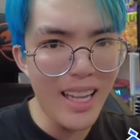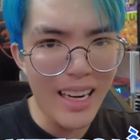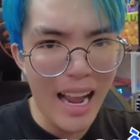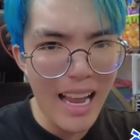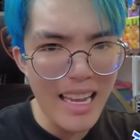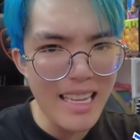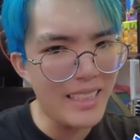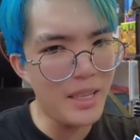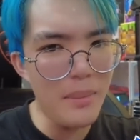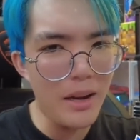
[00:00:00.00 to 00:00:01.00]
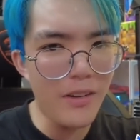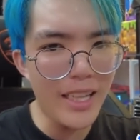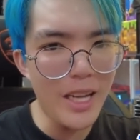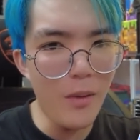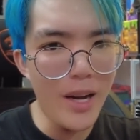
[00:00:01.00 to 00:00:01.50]
lần hai dành cho bạn
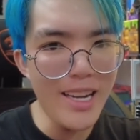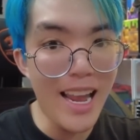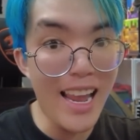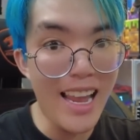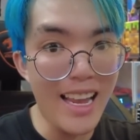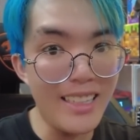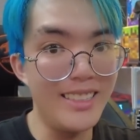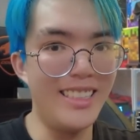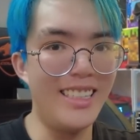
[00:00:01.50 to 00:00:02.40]
fan yêu quý nè